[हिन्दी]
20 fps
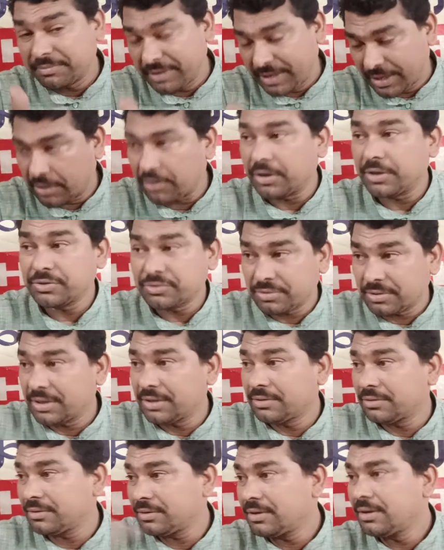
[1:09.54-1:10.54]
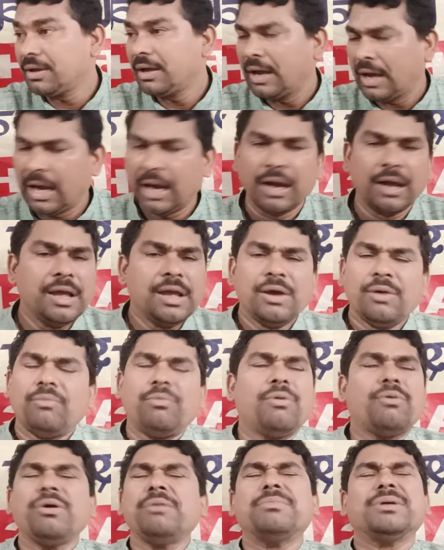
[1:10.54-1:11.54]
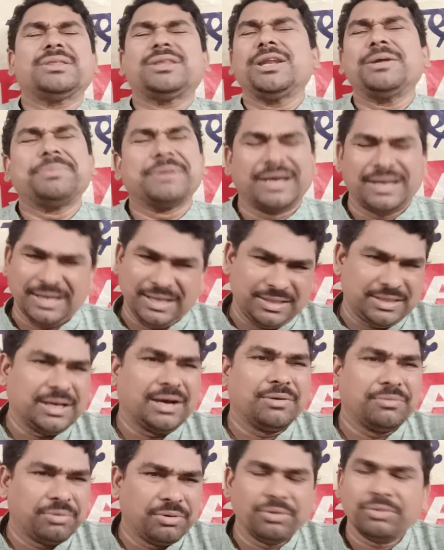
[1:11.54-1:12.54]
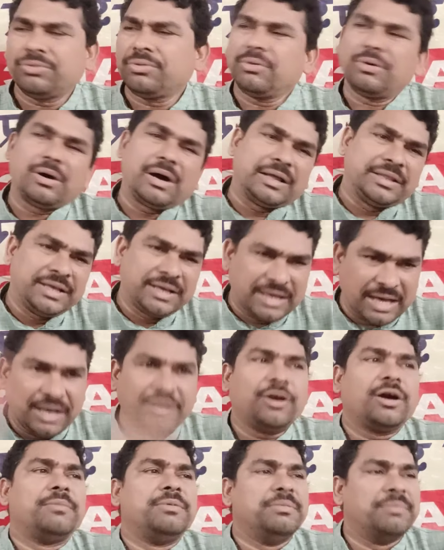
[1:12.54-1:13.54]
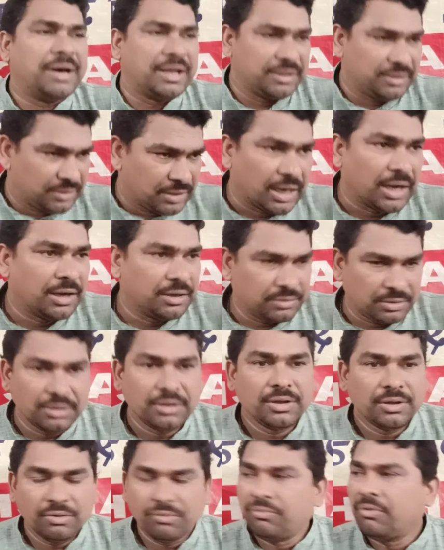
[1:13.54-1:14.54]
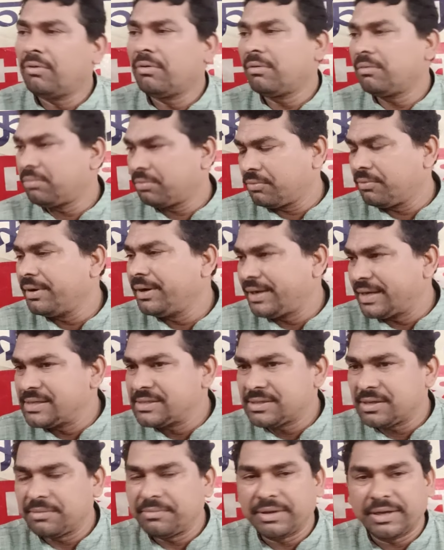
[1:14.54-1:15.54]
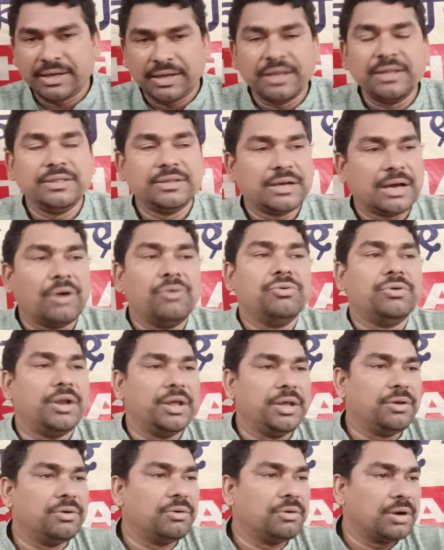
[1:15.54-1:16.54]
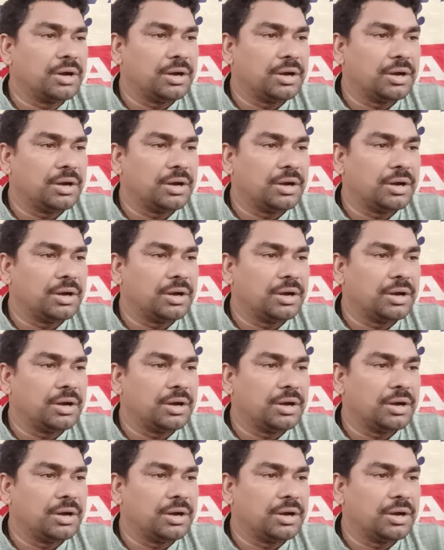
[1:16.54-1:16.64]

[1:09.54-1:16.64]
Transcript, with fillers: रिकॉर्डिंग सुना तो हाँ वो कोई मतलब का नहीं था वो तो अधिकारी का अभिमान था वो कोई टेंशन में काउंट नहीं हो